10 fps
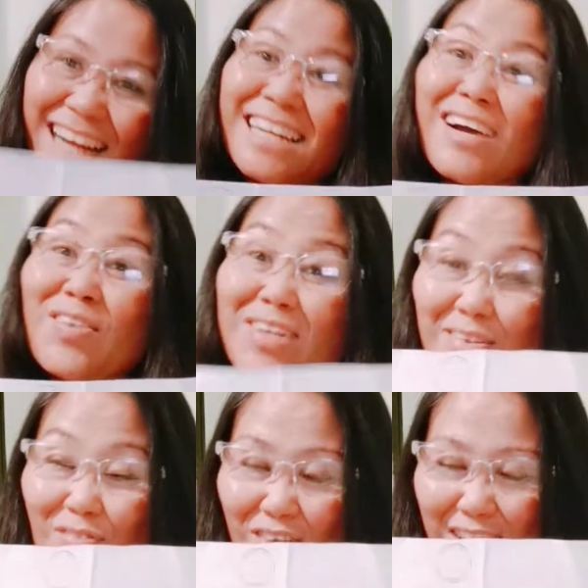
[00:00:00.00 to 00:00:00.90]

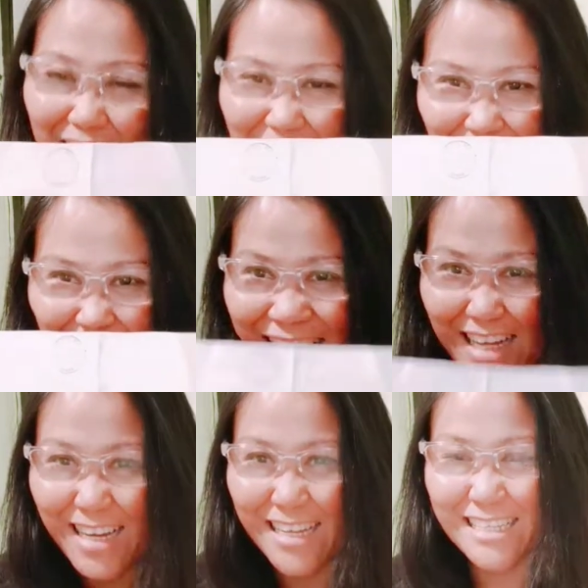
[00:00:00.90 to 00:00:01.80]
nahuli, Phil.
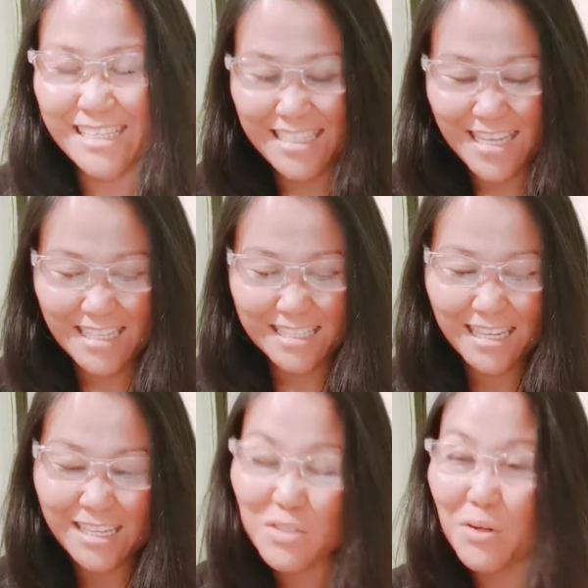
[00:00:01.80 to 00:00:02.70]
Ayan guys,
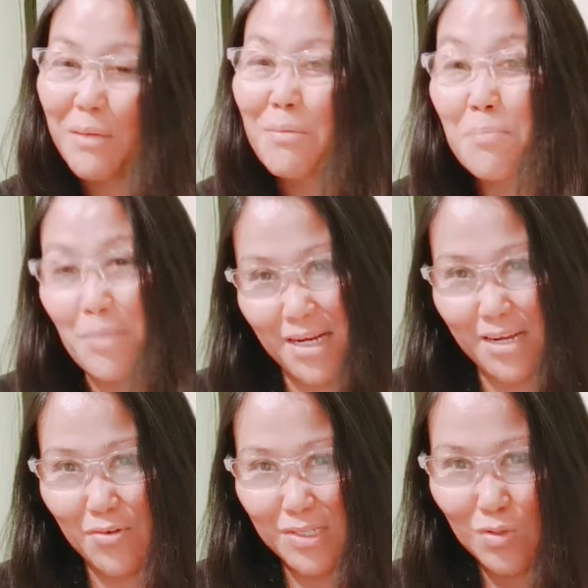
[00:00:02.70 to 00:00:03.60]
actually
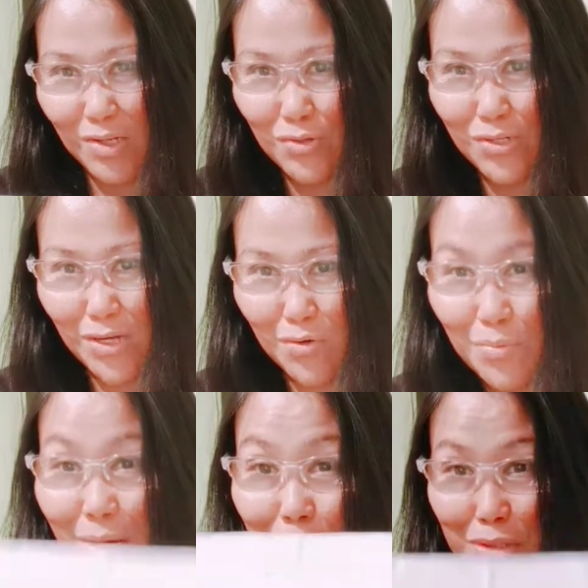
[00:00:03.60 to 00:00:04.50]
magpangalawang sweldo na ako
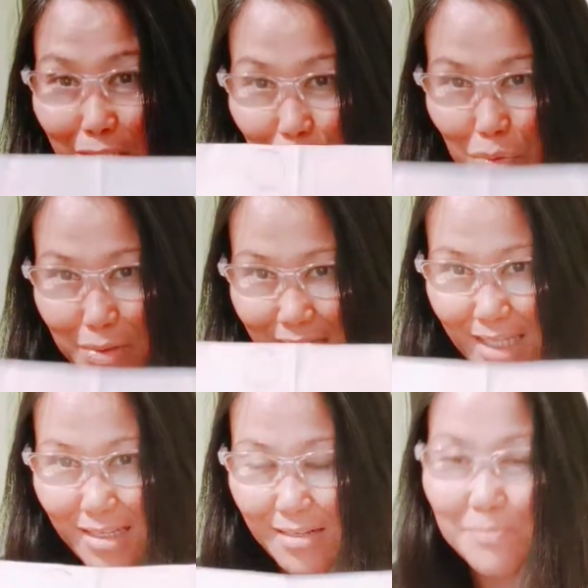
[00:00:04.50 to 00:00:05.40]
bago siya
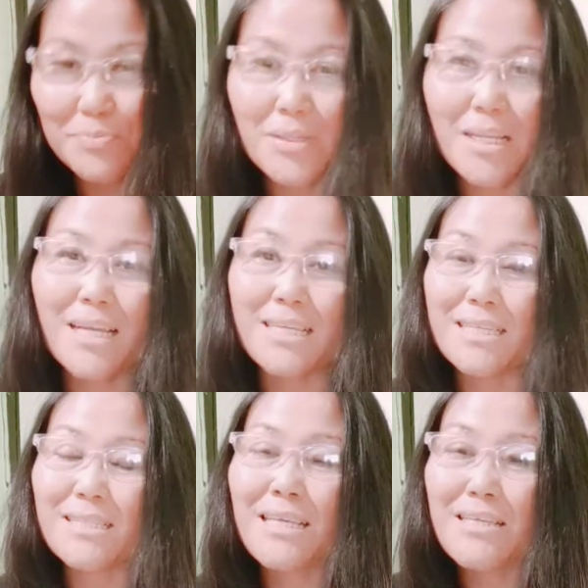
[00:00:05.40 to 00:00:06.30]
dumating. Kaya
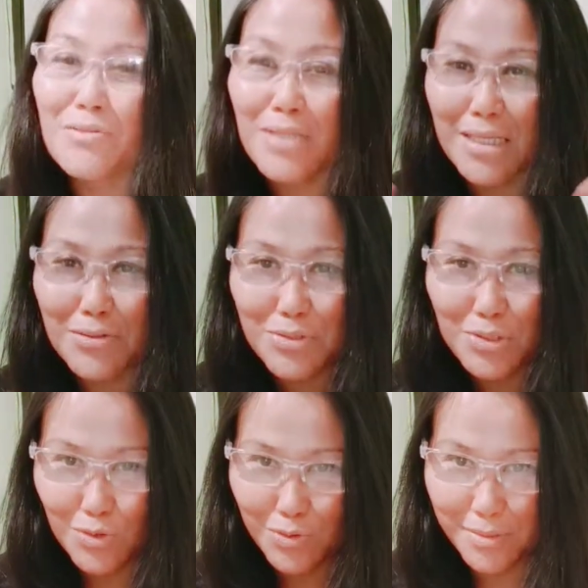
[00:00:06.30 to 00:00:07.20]
thank you, thank you
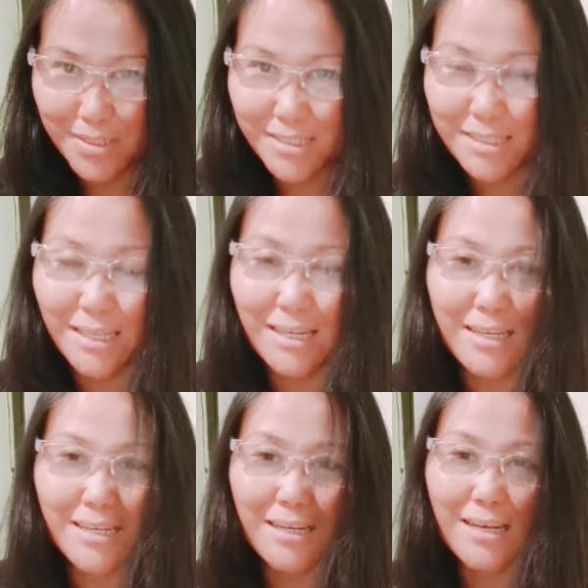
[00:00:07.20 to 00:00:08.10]
so much
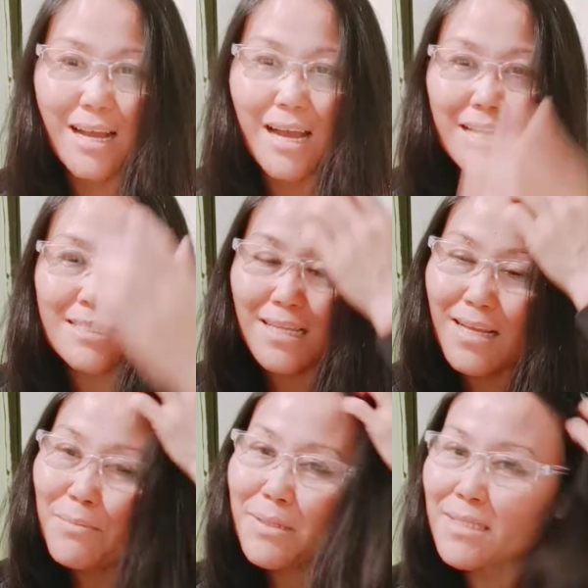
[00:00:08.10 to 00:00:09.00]
talaga. At
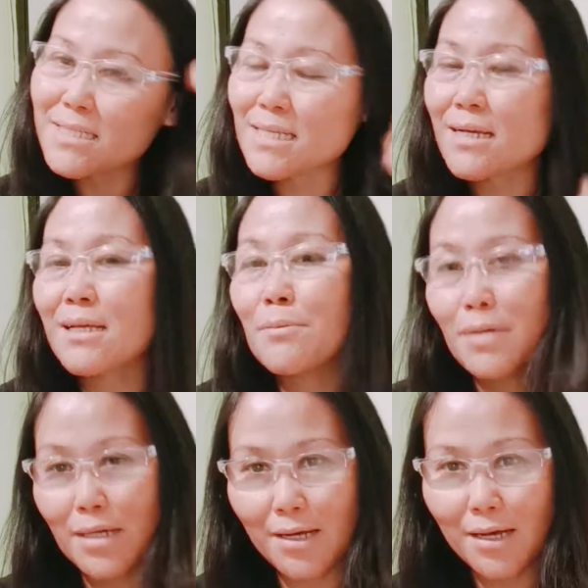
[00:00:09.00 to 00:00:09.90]
salamat din sa aking
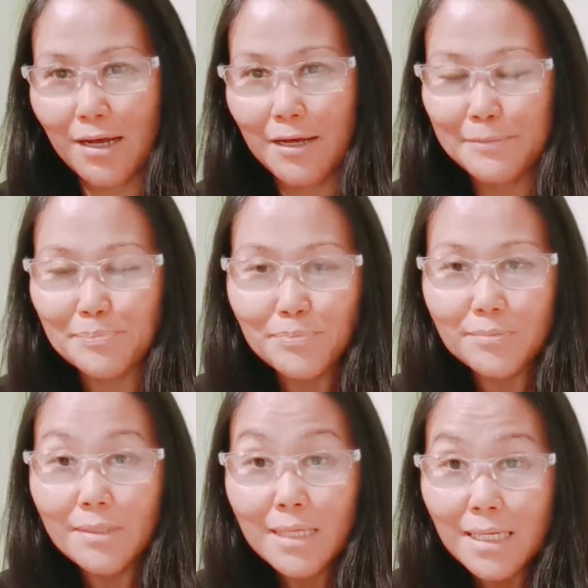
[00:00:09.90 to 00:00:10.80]
mga uh,
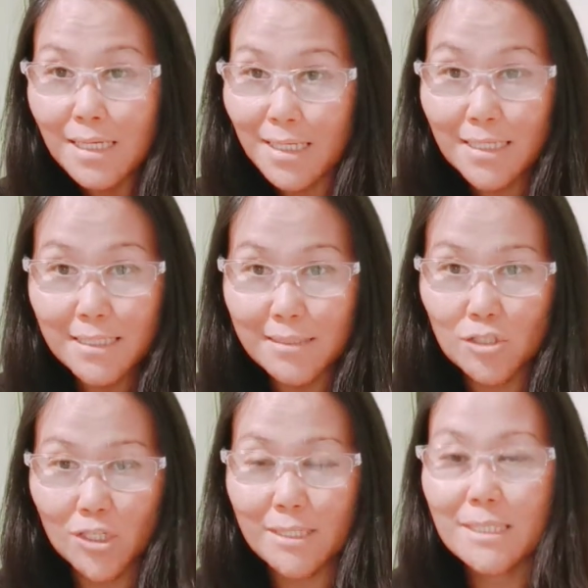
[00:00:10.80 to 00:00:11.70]
laging
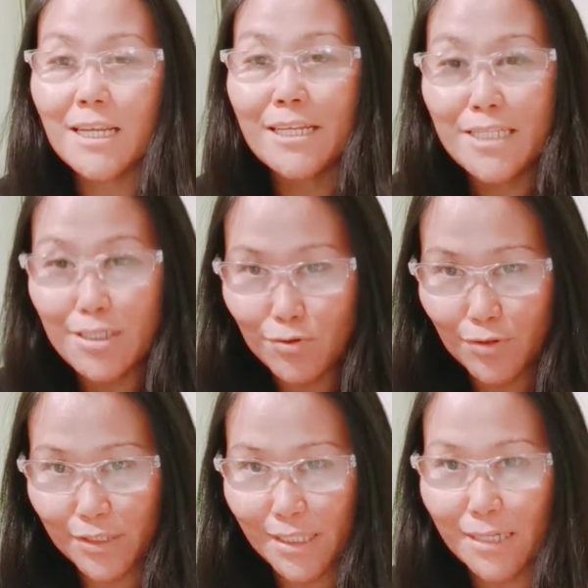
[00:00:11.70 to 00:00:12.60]
nandyan, sila Nico
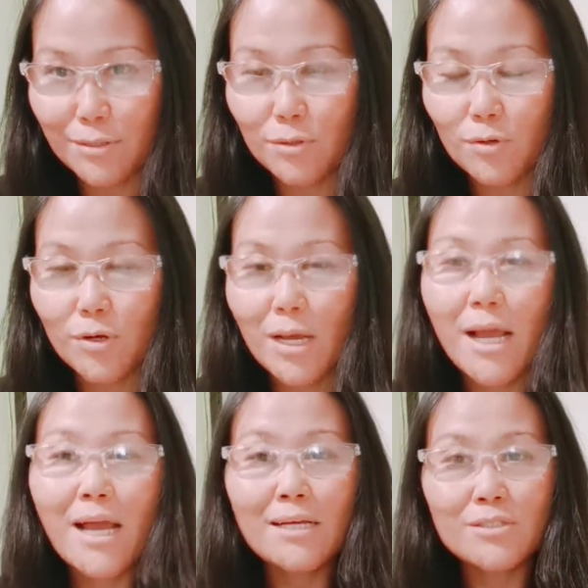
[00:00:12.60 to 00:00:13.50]
Cortado,
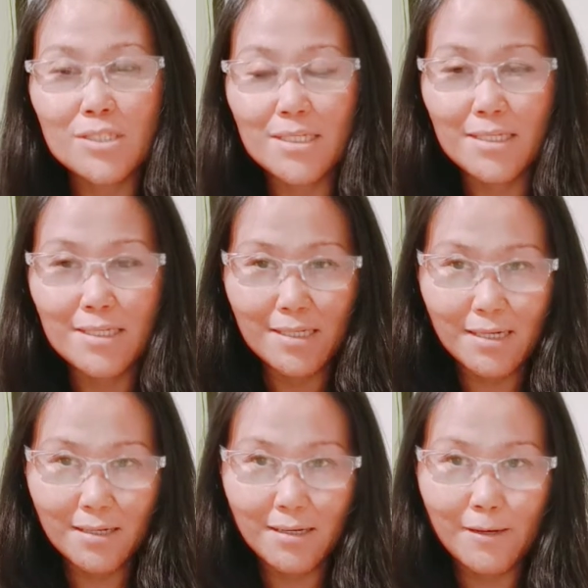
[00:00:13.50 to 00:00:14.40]
si
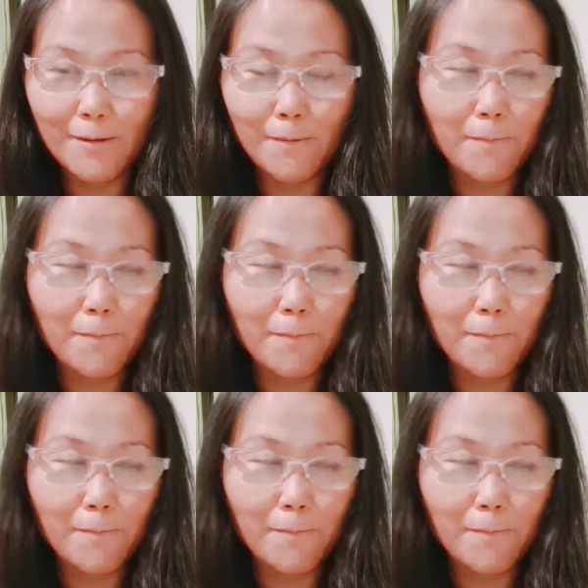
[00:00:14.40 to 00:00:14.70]
uh,